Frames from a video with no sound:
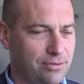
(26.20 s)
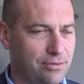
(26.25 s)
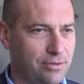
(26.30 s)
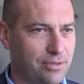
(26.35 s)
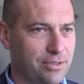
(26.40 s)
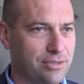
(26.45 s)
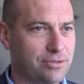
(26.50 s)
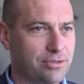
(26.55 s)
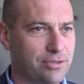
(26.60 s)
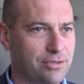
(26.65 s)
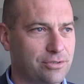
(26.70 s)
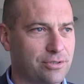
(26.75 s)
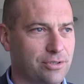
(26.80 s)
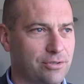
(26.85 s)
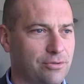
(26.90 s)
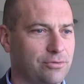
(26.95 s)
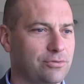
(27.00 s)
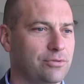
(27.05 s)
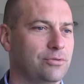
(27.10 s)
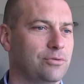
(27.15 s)
To jest
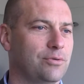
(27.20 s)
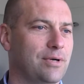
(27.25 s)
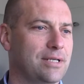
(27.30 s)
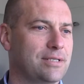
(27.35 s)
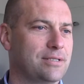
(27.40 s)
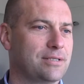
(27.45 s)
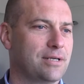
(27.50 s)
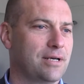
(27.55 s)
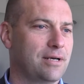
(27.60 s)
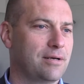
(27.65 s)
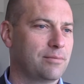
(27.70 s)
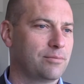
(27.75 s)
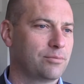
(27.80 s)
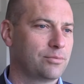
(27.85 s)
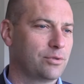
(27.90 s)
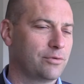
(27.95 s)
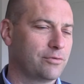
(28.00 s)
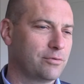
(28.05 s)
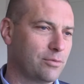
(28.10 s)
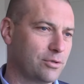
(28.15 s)
jeszcze kontynuacja
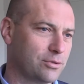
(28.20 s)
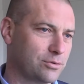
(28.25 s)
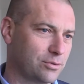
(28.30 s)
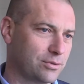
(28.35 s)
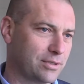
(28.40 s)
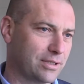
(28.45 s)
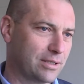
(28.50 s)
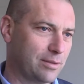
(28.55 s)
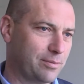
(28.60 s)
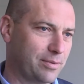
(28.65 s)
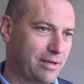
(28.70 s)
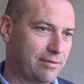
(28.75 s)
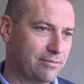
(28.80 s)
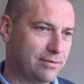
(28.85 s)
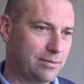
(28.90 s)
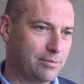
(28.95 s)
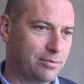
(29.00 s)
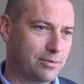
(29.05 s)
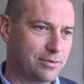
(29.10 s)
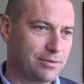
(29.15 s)
budowy mostu tak
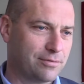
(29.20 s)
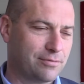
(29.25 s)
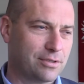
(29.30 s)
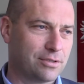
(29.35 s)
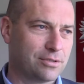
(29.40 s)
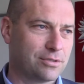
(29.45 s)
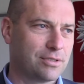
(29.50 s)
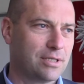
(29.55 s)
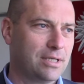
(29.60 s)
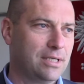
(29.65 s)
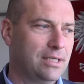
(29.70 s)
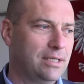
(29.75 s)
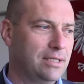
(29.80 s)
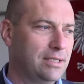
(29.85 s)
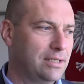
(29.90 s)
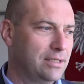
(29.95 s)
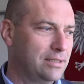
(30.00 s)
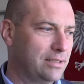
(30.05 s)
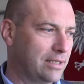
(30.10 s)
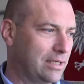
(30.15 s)
naprawdę, ponieważ
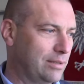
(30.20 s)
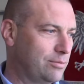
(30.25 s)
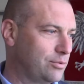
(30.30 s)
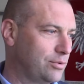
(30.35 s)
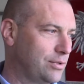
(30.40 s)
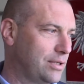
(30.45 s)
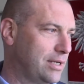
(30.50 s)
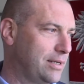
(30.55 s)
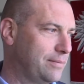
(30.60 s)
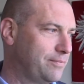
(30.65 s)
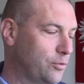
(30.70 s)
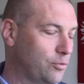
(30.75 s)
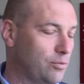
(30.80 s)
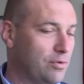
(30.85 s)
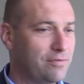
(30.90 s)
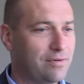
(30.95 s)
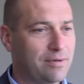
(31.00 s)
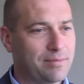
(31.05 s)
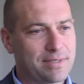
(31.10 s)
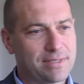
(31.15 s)
taka była
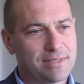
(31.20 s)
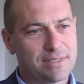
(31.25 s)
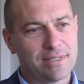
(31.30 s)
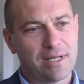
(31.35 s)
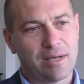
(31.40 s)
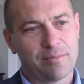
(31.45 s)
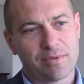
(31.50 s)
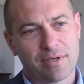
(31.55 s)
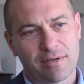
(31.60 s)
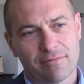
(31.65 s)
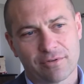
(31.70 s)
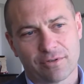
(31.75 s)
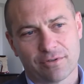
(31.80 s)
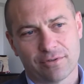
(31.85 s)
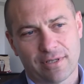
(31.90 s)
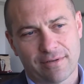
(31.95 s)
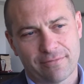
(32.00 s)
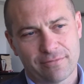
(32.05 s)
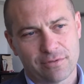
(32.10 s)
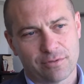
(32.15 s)
umowa między nami a
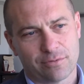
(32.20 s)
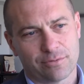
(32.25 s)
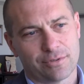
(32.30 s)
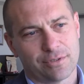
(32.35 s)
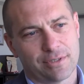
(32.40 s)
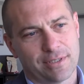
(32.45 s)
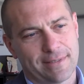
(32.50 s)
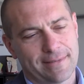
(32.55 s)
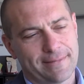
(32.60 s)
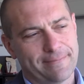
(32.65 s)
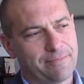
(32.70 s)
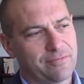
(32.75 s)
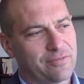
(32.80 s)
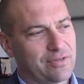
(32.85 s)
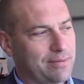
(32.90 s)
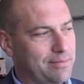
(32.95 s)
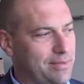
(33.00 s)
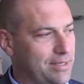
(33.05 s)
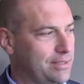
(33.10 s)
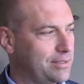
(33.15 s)
wykonawcą, że
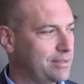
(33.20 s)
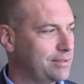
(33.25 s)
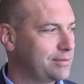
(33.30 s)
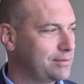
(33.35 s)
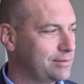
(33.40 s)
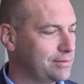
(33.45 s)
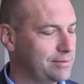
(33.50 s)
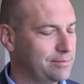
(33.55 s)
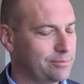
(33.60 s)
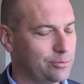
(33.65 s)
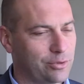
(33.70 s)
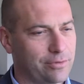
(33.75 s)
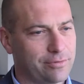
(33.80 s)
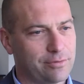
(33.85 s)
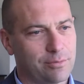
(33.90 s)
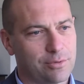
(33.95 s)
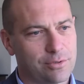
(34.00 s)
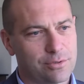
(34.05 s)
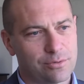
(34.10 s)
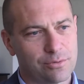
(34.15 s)
w ramach y,
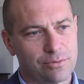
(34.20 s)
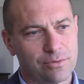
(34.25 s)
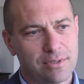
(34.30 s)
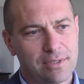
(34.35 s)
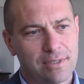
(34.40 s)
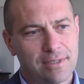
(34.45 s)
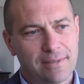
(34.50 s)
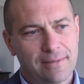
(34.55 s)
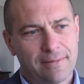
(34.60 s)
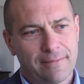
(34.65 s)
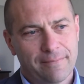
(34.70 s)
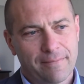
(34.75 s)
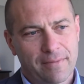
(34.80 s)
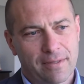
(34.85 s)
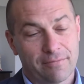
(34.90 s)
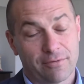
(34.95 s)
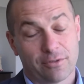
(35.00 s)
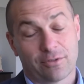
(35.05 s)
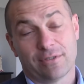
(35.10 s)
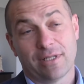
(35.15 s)
budowy mostu
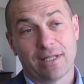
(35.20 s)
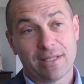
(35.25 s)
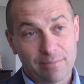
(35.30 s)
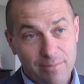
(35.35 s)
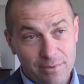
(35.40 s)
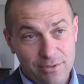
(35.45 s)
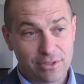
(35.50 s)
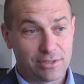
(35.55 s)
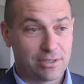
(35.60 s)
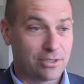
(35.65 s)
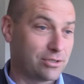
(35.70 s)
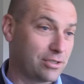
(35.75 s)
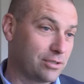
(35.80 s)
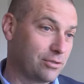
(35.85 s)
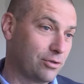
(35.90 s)
wykonany będzie też ten